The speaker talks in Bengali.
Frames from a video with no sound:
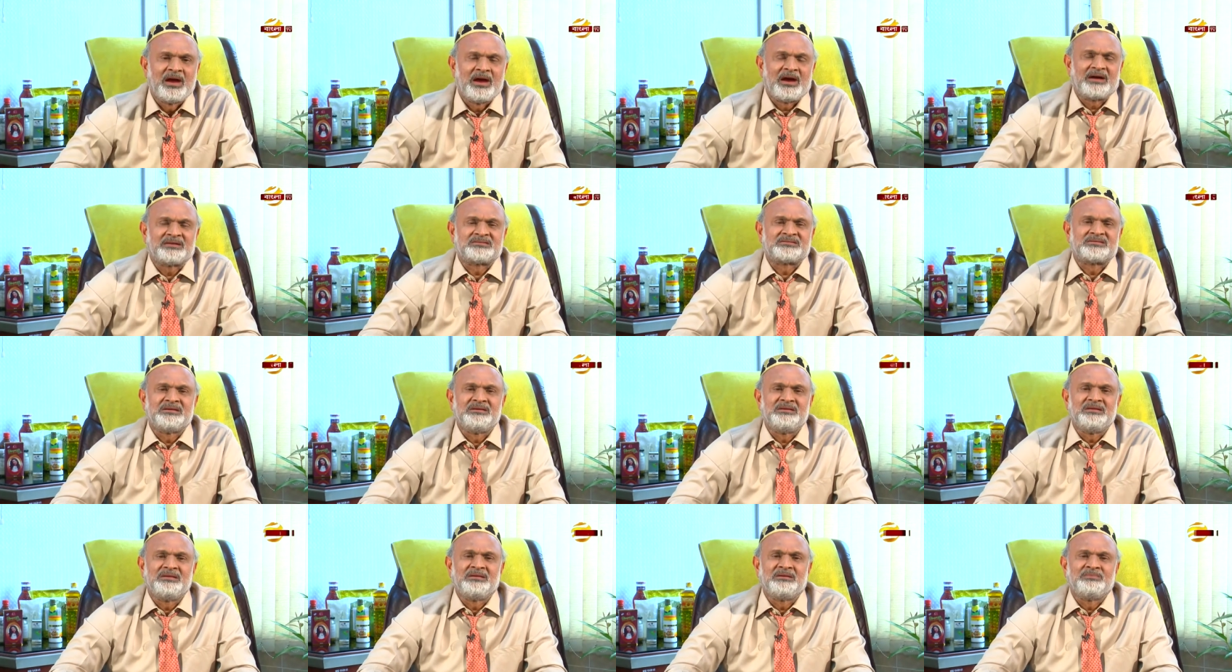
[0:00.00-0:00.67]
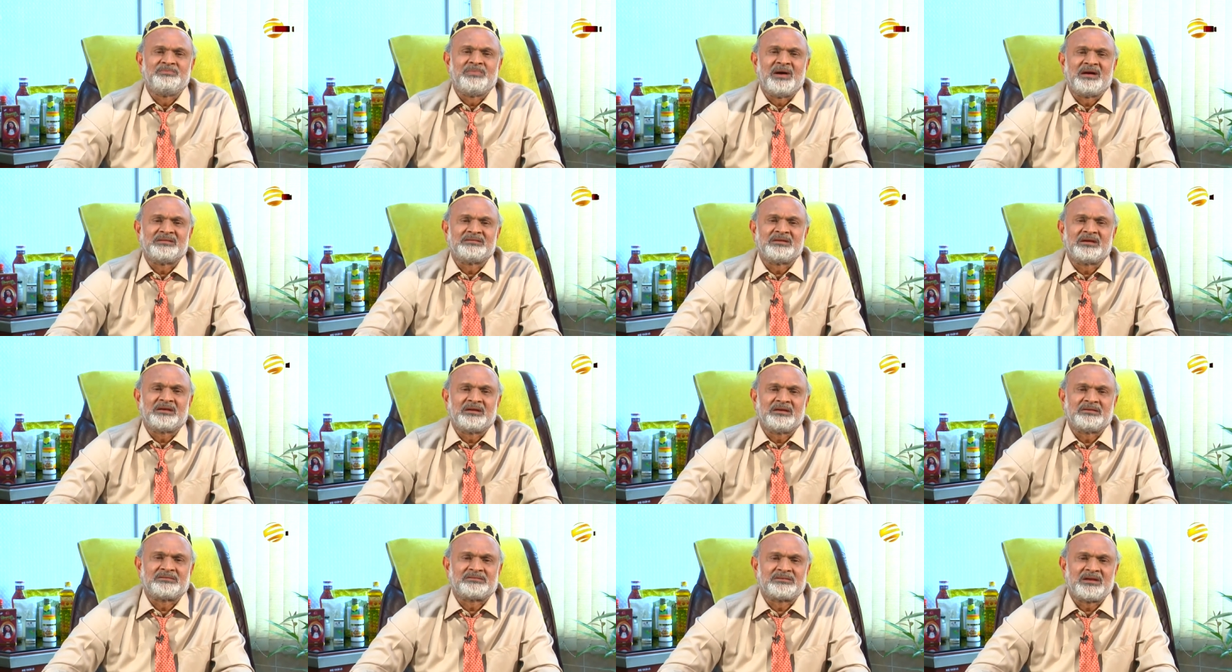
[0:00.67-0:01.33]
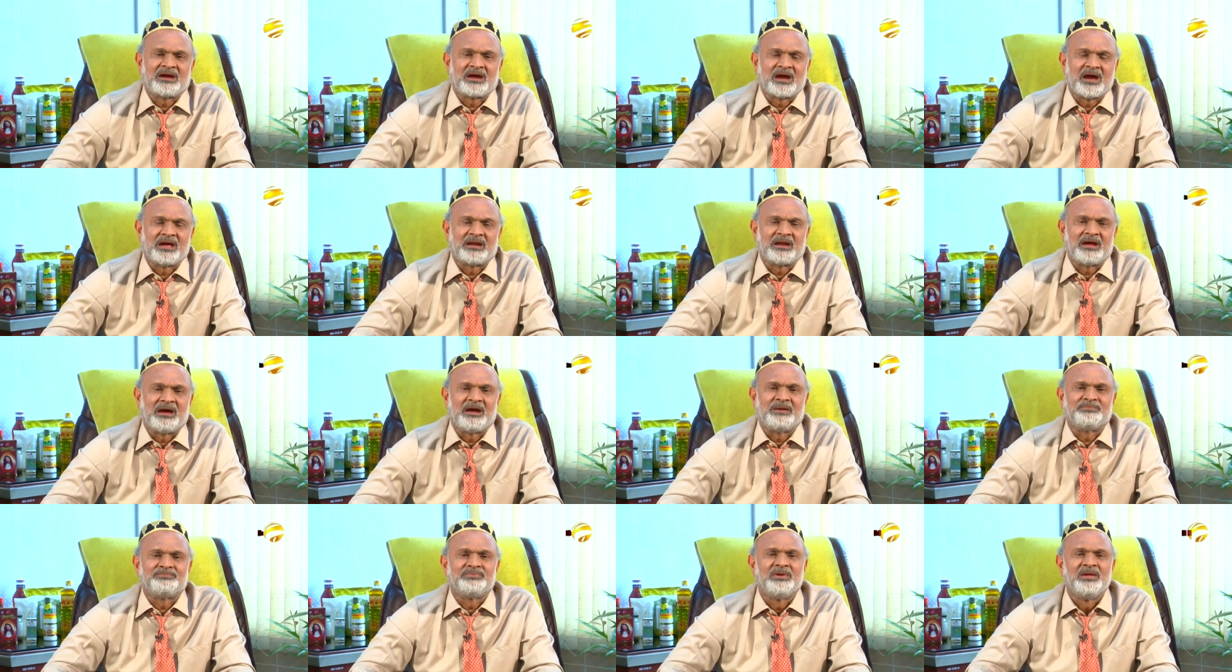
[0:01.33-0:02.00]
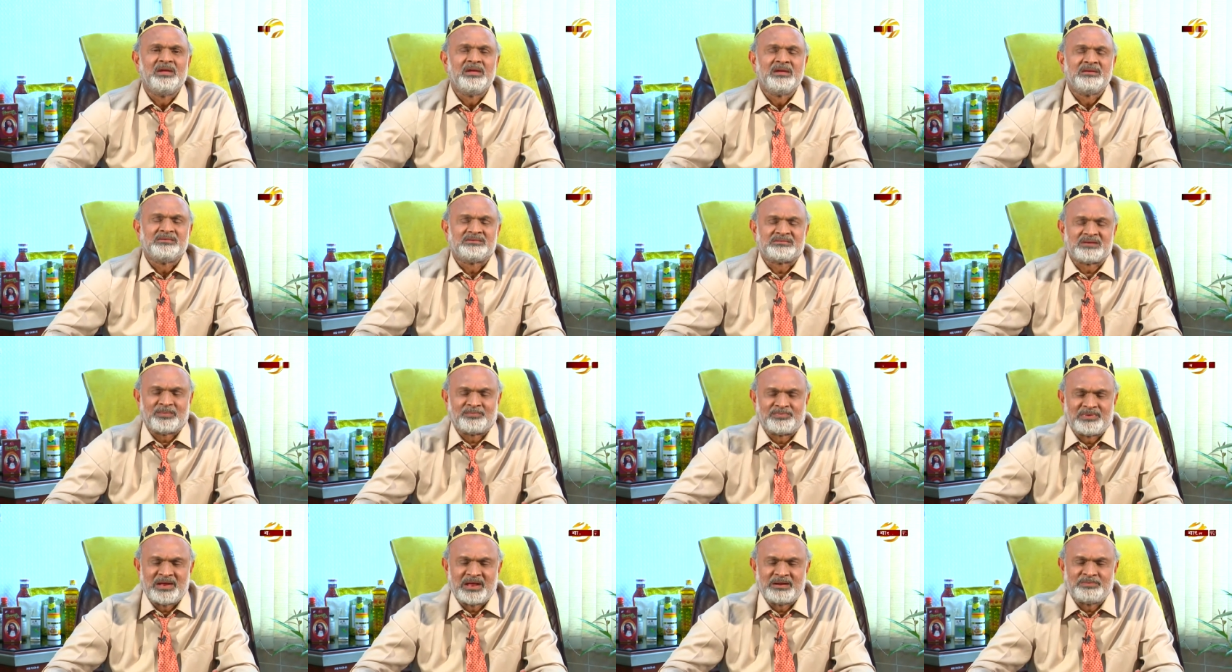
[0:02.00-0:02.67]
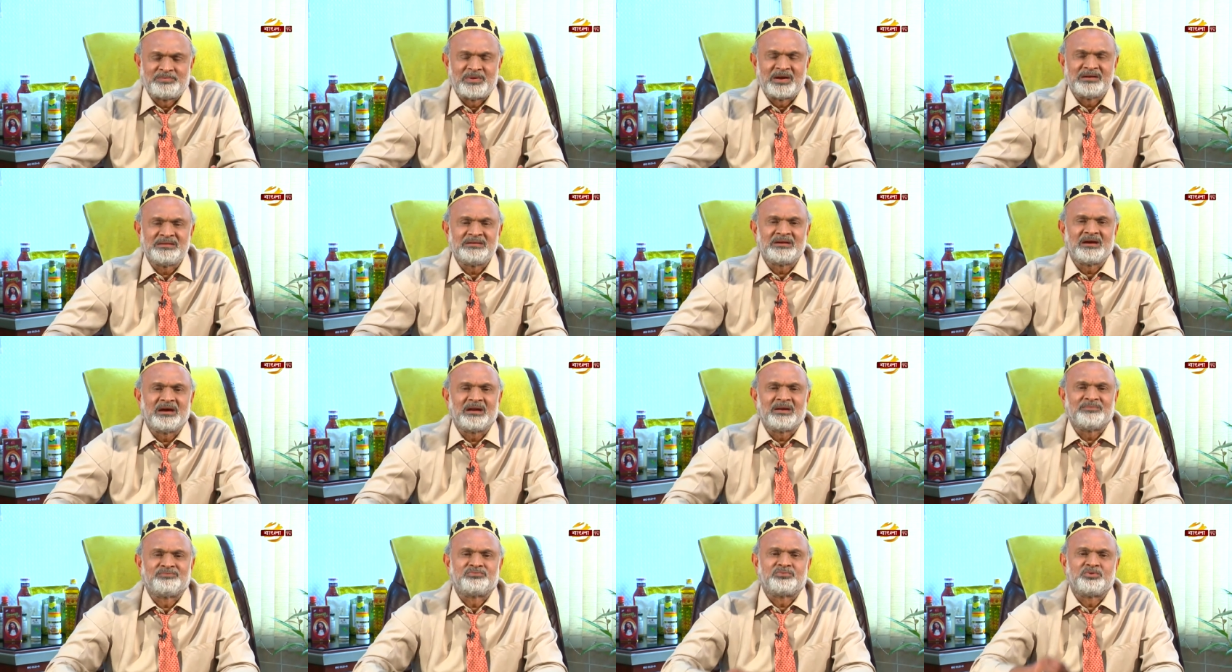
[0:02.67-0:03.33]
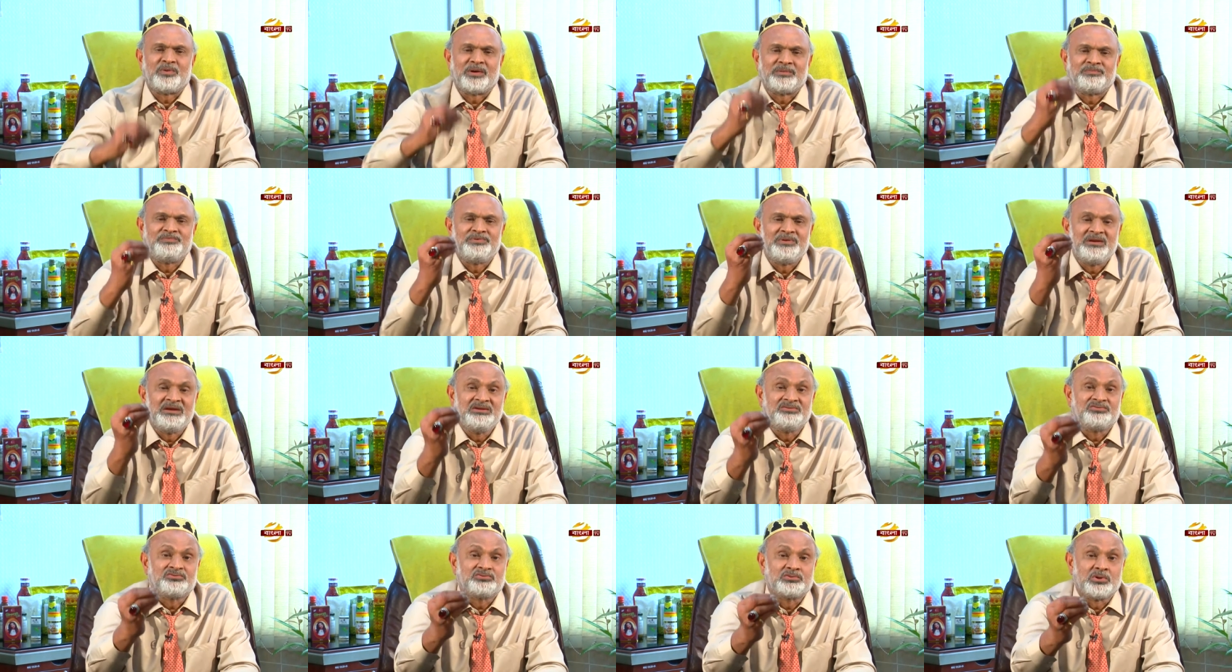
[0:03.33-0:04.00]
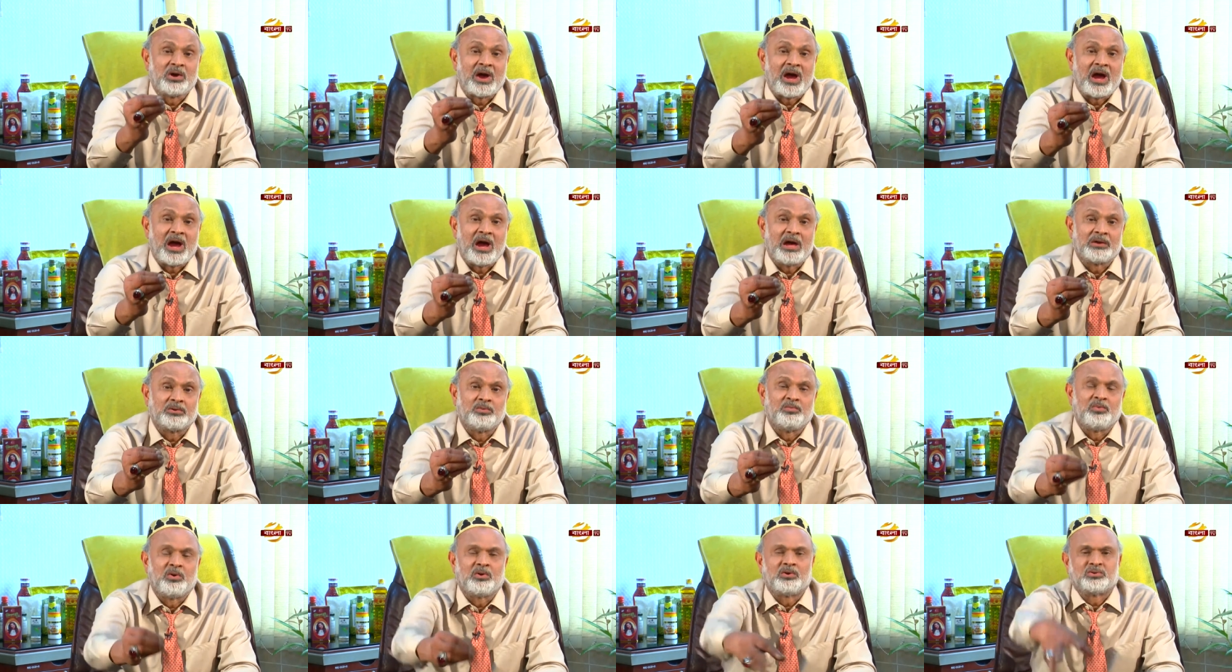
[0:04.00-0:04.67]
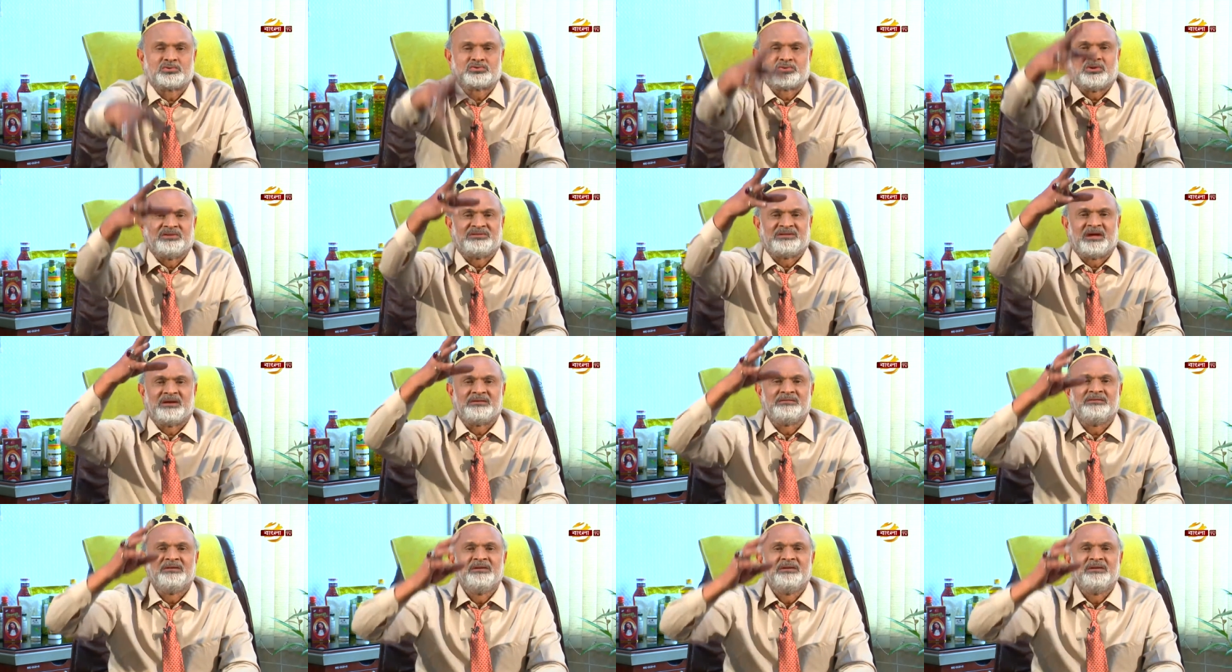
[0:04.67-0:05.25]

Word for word: আর্সেনিক বাজারেরটা খারাপ সাপ্লাইয়ের পানি খারাপ তোমার ফ্রিজ তো আরও বড় শয়তান